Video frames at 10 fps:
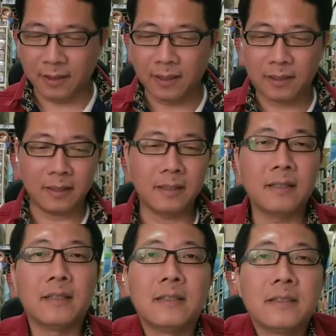
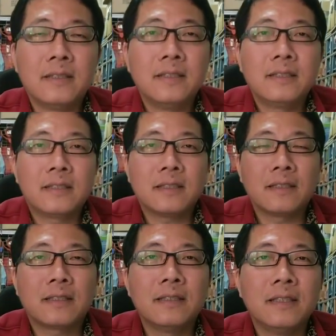那这
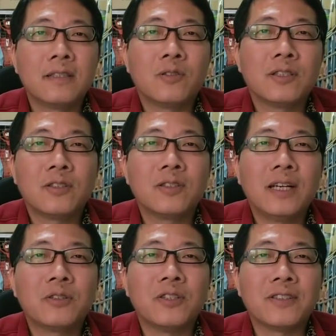个是应观众
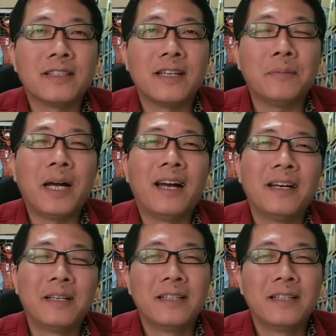要求的，啊吧，